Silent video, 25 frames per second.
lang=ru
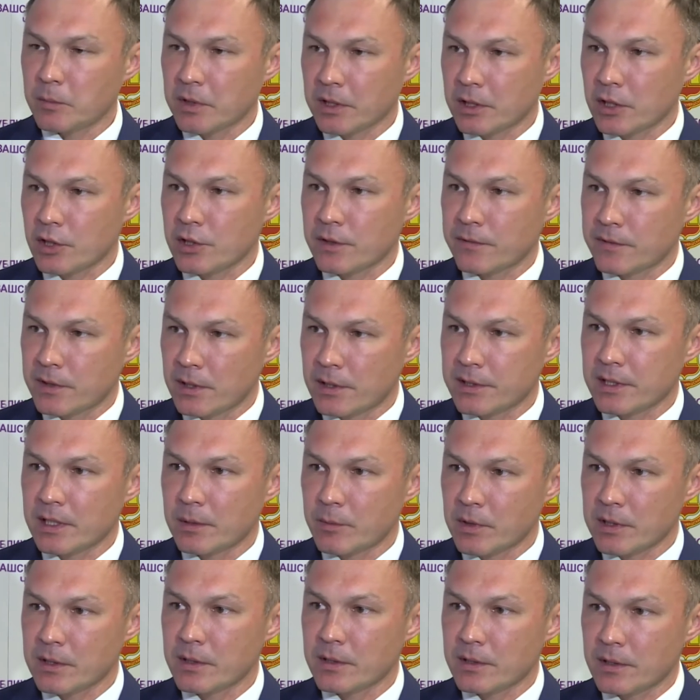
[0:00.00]
мне кажется, в сельской
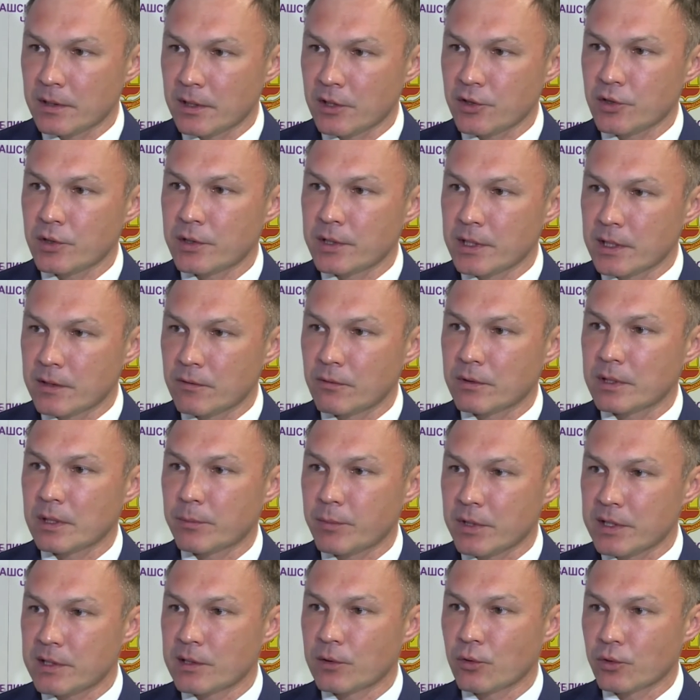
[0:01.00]
местности должны действовать
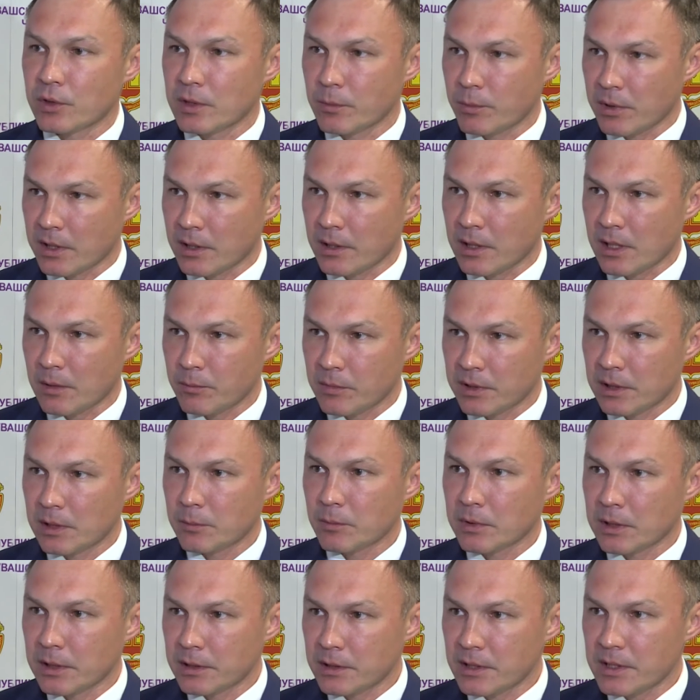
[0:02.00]
определенные программы для
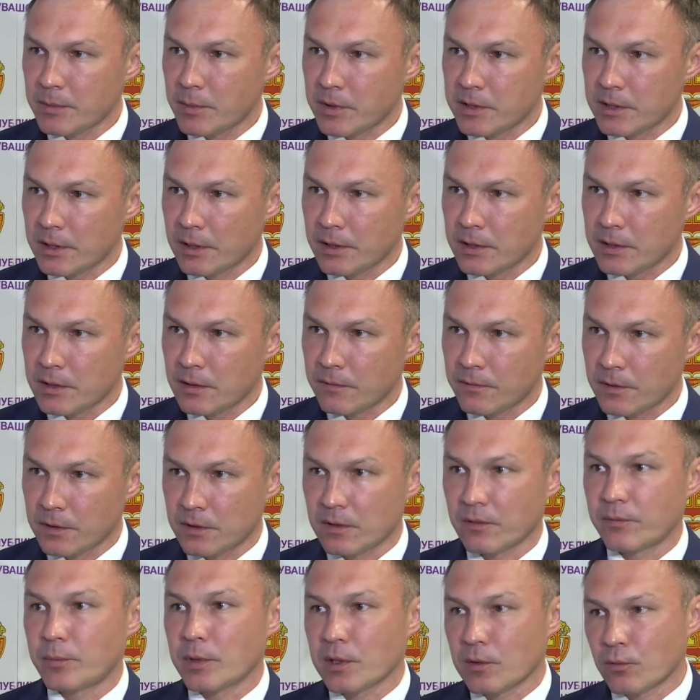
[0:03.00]
молодых специалистов.
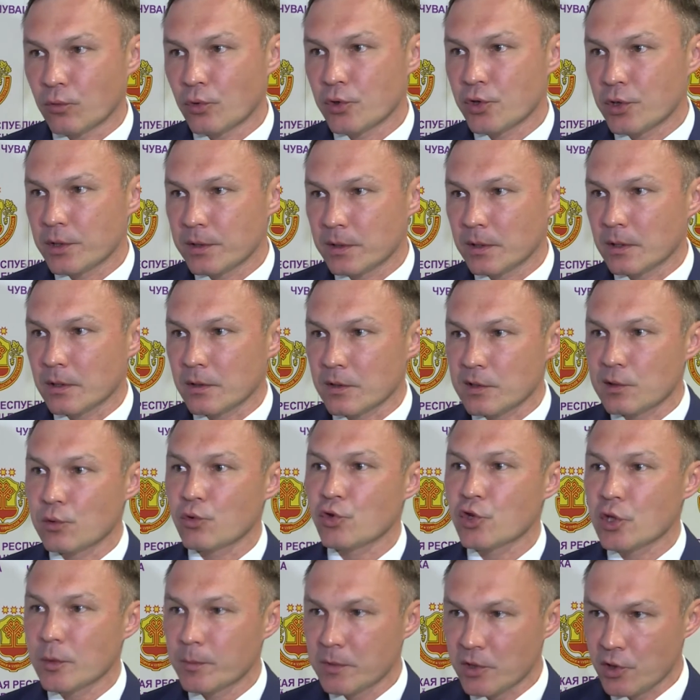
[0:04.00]
Это в первую очередь, наверное,
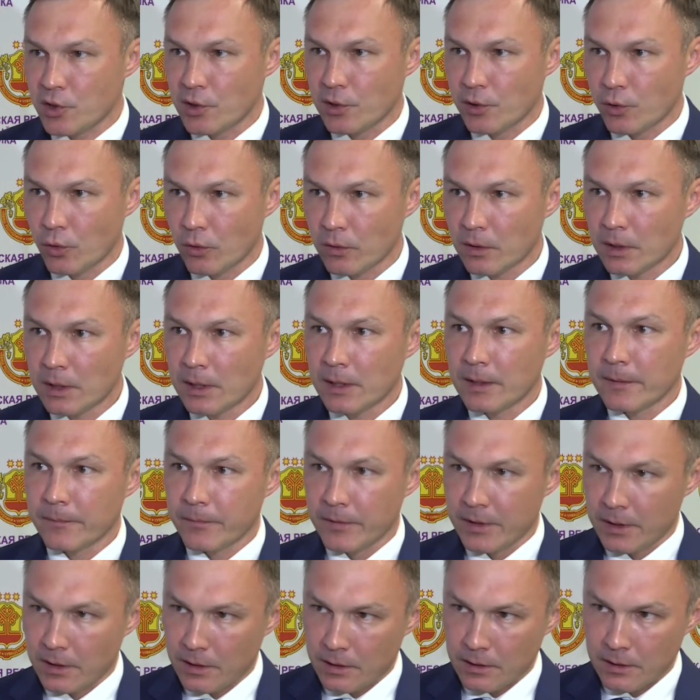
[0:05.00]
служебное жилье.
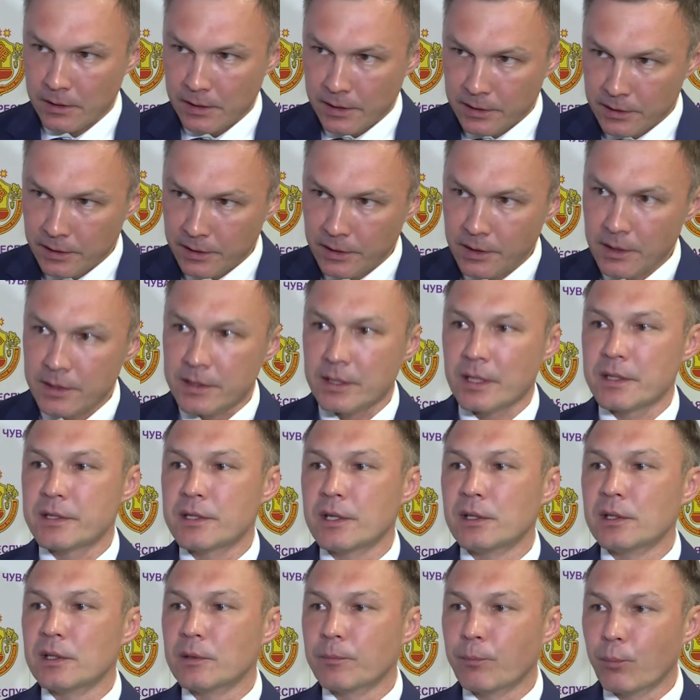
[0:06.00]
А, это есть
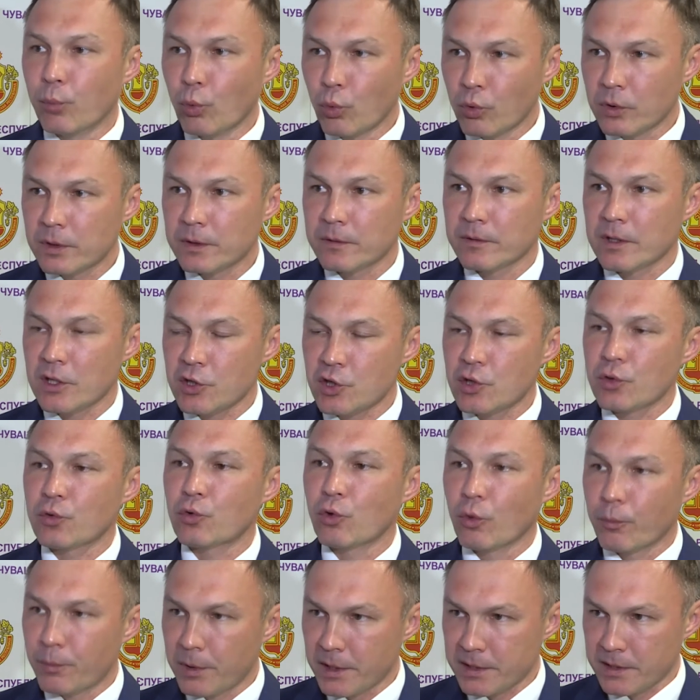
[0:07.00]
отдельный пункт в нашей
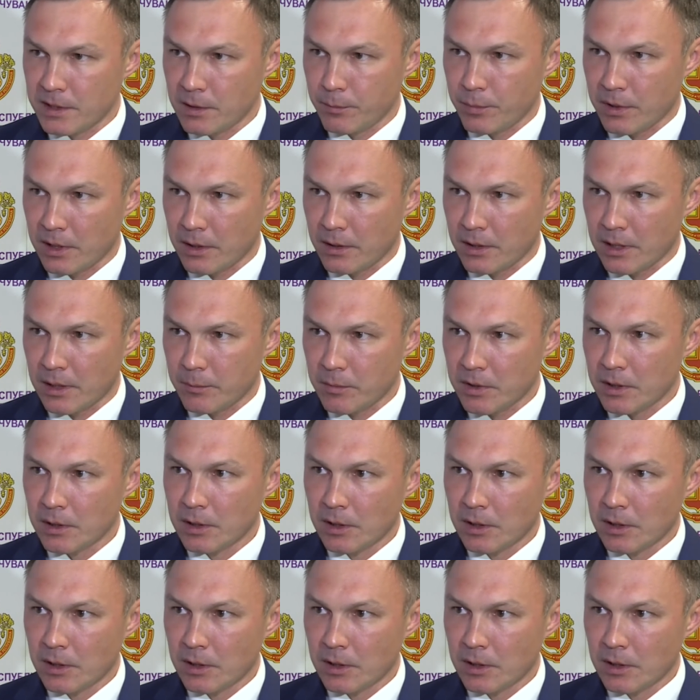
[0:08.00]
комплексной программе.